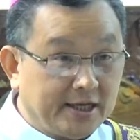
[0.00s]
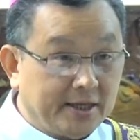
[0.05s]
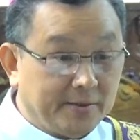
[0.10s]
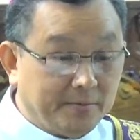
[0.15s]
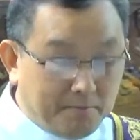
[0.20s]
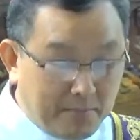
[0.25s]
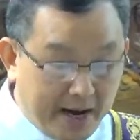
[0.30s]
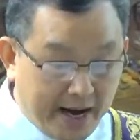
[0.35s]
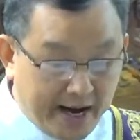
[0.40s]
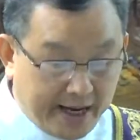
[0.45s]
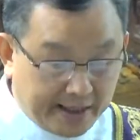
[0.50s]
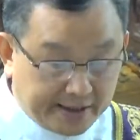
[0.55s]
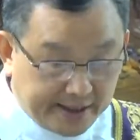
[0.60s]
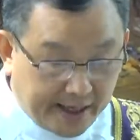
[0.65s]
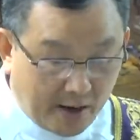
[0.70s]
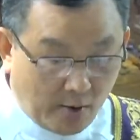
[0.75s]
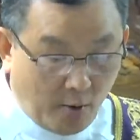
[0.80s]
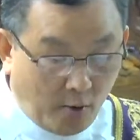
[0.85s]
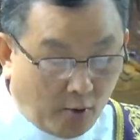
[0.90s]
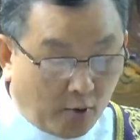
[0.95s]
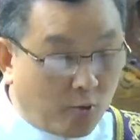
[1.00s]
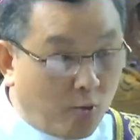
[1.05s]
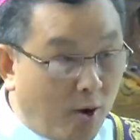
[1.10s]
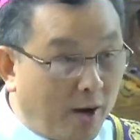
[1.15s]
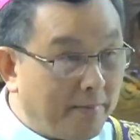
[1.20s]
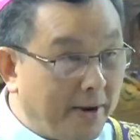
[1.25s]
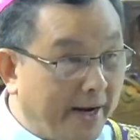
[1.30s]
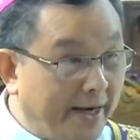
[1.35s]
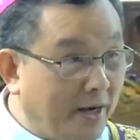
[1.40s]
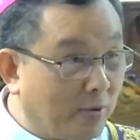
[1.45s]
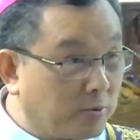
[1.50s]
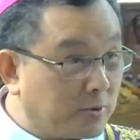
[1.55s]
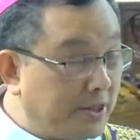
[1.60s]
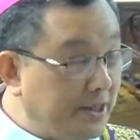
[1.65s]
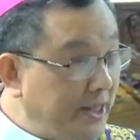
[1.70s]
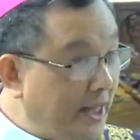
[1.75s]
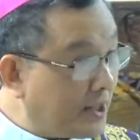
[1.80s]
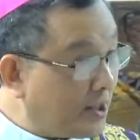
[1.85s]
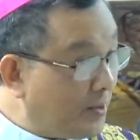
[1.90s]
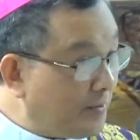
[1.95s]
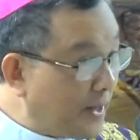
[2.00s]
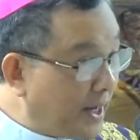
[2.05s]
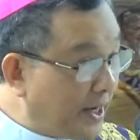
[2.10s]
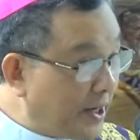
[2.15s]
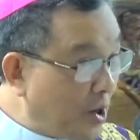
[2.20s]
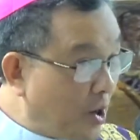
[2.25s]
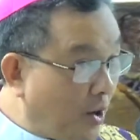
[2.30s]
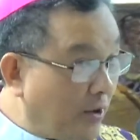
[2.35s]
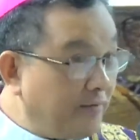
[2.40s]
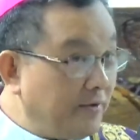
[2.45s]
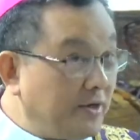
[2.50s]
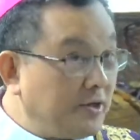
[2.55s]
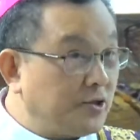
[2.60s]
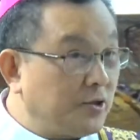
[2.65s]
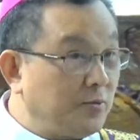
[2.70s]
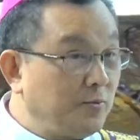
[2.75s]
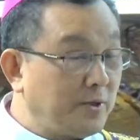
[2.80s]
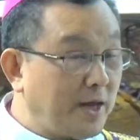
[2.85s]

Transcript: mà giáo hội qua bài đọc thứ nhất hôm nay nói với chúng